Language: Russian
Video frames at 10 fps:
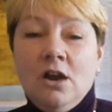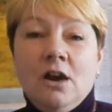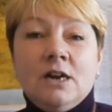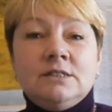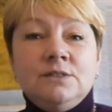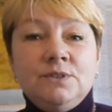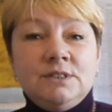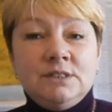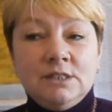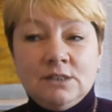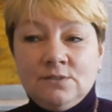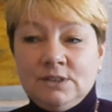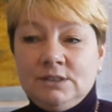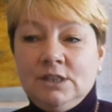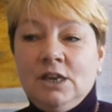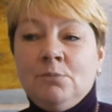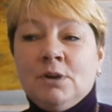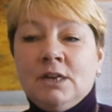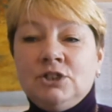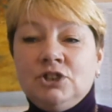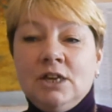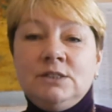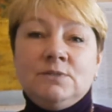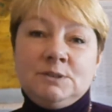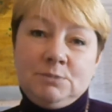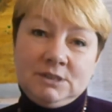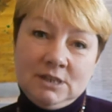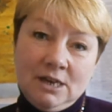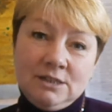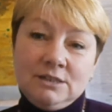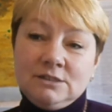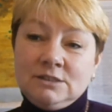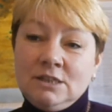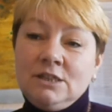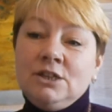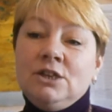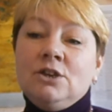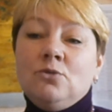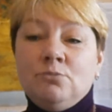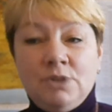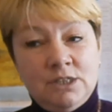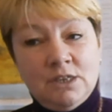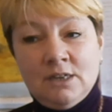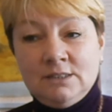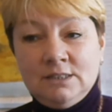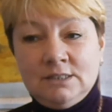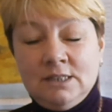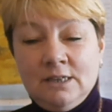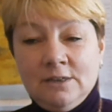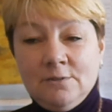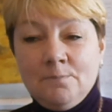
активизировать и обогащать воспитательные умения родителей.